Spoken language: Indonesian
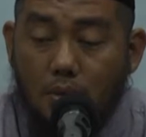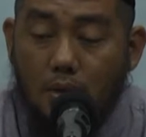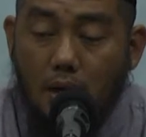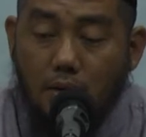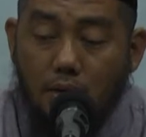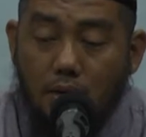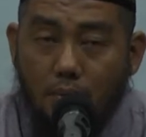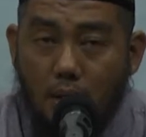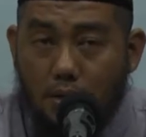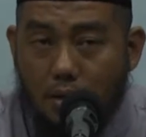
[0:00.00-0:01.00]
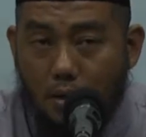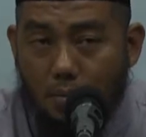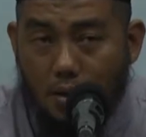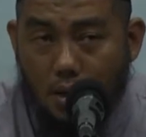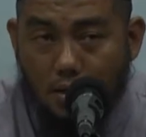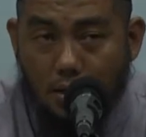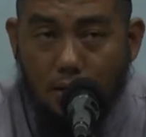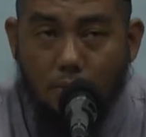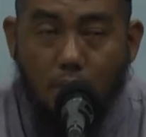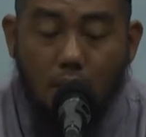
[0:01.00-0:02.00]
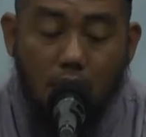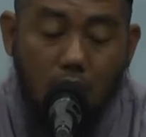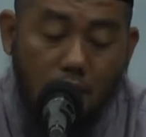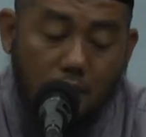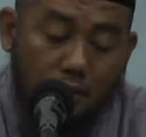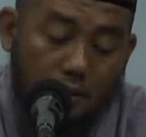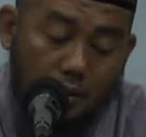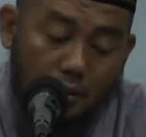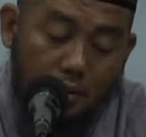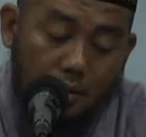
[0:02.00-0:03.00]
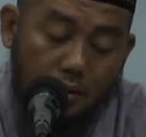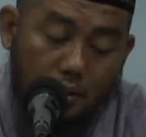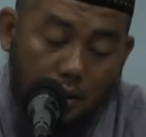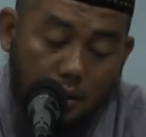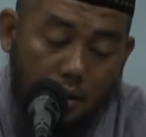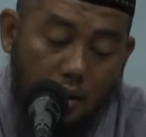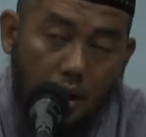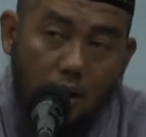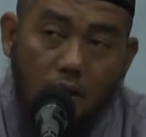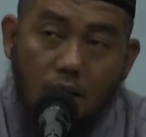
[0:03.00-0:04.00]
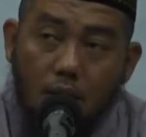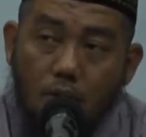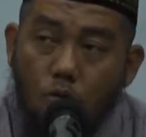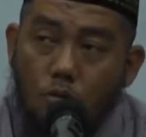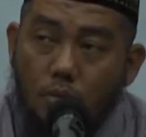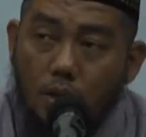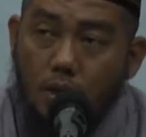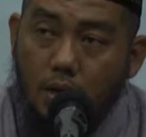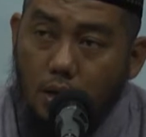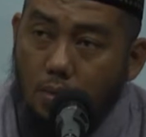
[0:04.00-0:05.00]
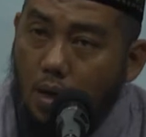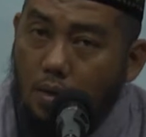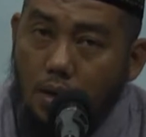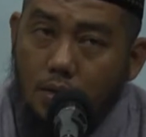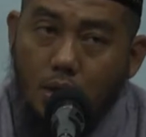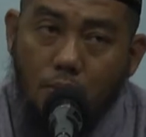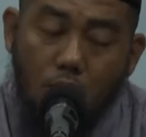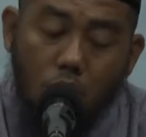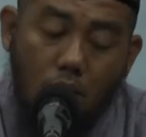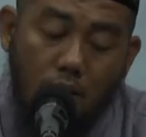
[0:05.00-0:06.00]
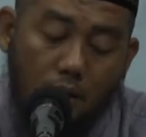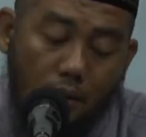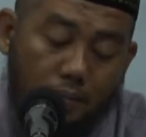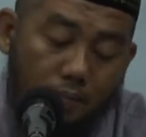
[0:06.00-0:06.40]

penjelasan yang panjang penjelasan yang pendek ya agar umat ini mengenal siapa Tuhannya